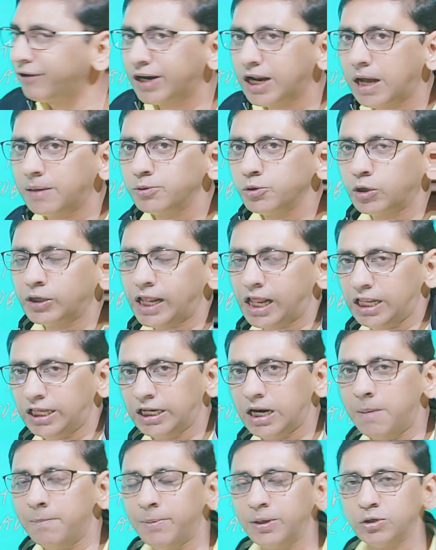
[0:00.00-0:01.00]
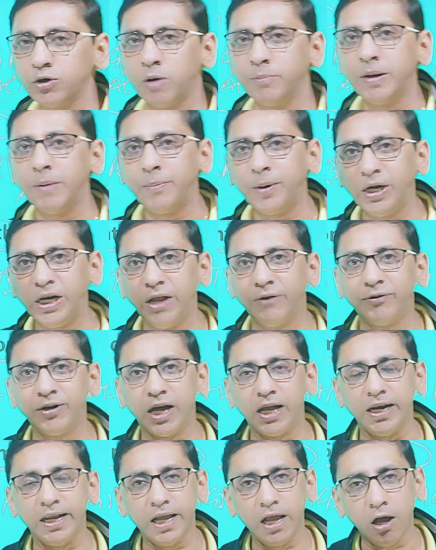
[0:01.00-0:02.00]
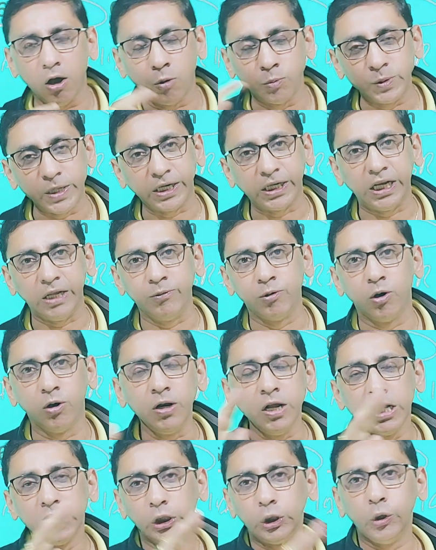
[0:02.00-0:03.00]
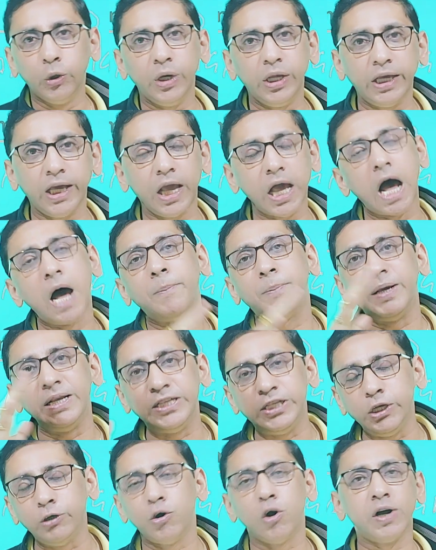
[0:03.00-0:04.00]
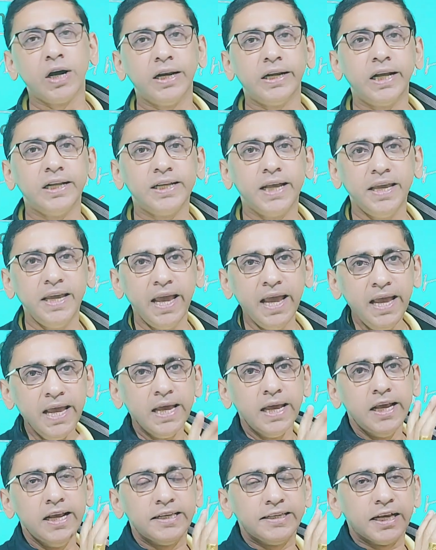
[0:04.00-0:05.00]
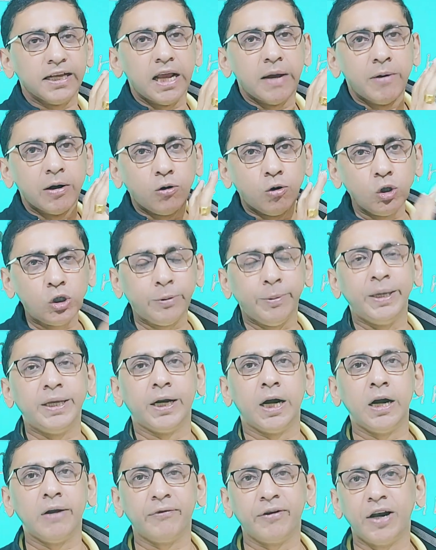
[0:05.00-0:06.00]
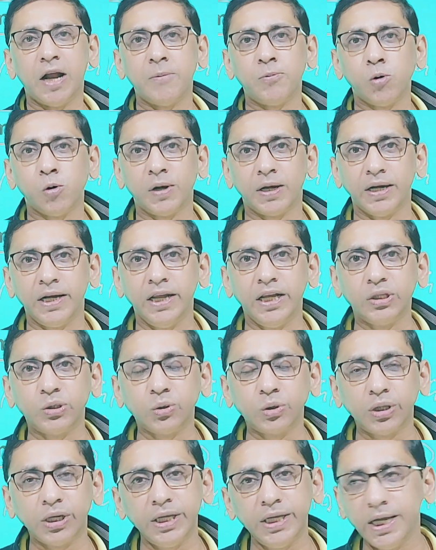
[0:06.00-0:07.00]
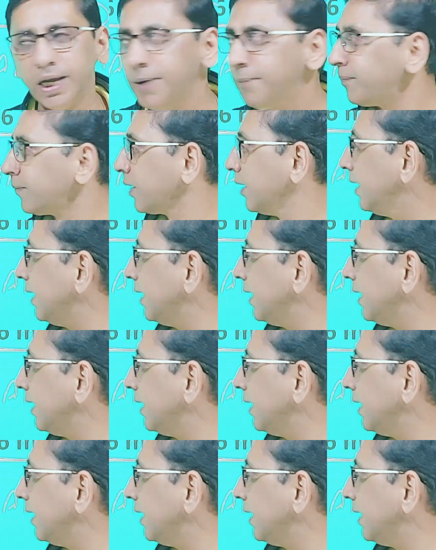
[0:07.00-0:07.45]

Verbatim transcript: अफेयर आप जो टेलीग्राम पे जो हमने पीडीएफ डाले हैं ऑब्जेक्टिव और थ्योरी के आप इसी को करके जाइए इसके अलावा कुछ भी करंट अफेयर आपको करने की जरूरत नहीं है